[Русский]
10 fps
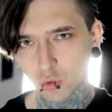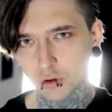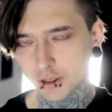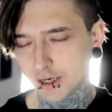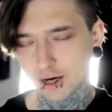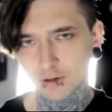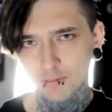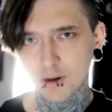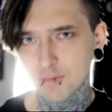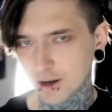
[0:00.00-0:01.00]
и мутной, как,
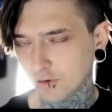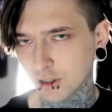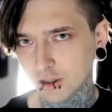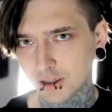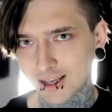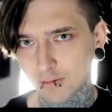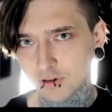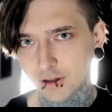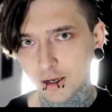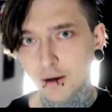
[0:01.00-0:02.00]
например, вот эта
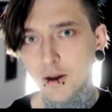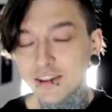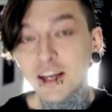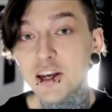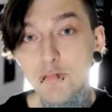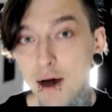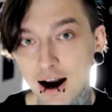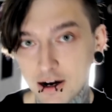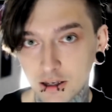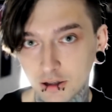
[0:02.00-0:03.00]
Темза, да? Она не
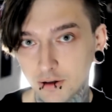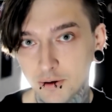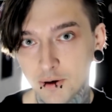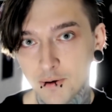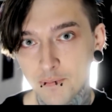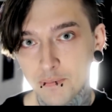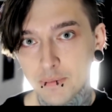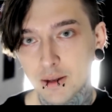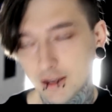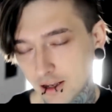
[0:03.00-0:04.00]
пахнет.
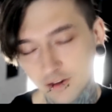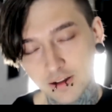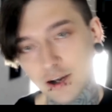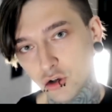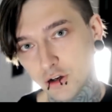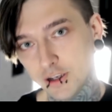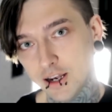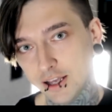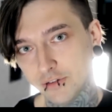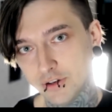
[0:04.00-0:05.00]
Я не знаю, что
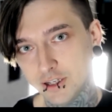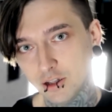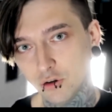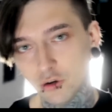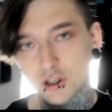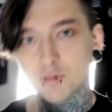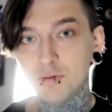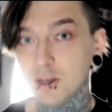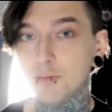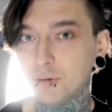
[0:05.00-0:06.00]
они для этого делают, но тем
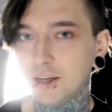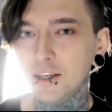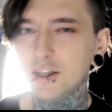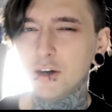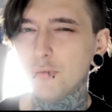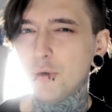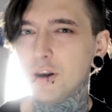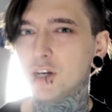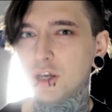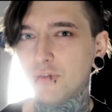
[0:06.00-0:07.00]
не менее, подойдите к
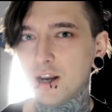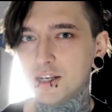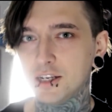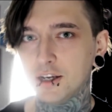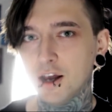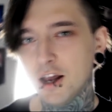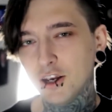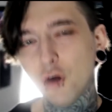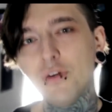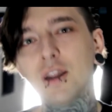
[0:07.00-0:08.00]
любой речке в России.
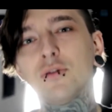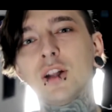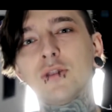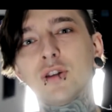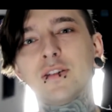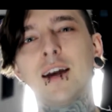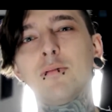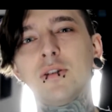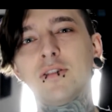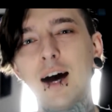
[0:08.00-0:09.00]
Я уверен, вот этот вот
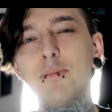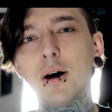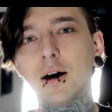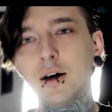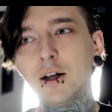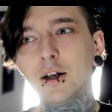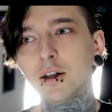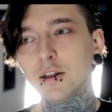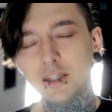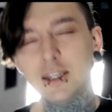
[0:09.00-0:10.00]
самый запах
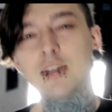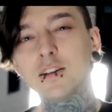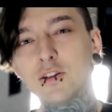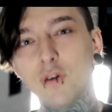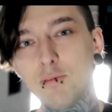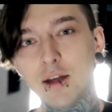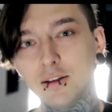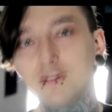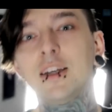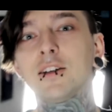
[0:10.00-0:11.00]
детства,
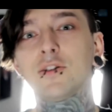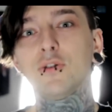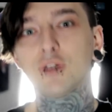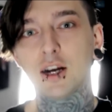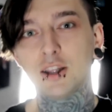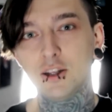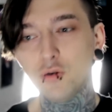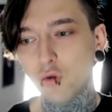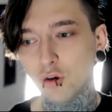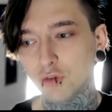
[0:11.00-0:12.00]
блядь, с детства, вот как ты
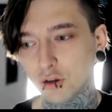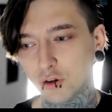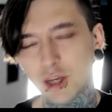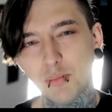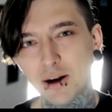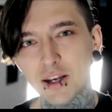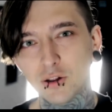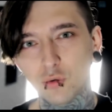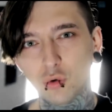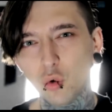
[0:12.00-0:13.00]
нюхал вот эту вот
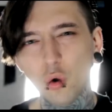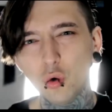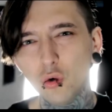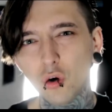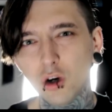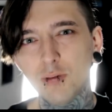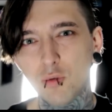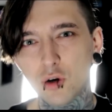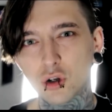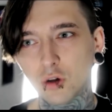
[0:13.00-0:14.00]
непонятную тухлую
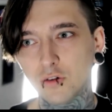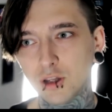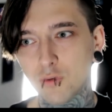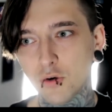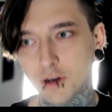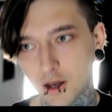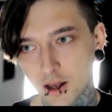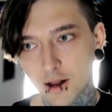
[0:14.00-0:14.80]
рыбу или что-то в этом роде.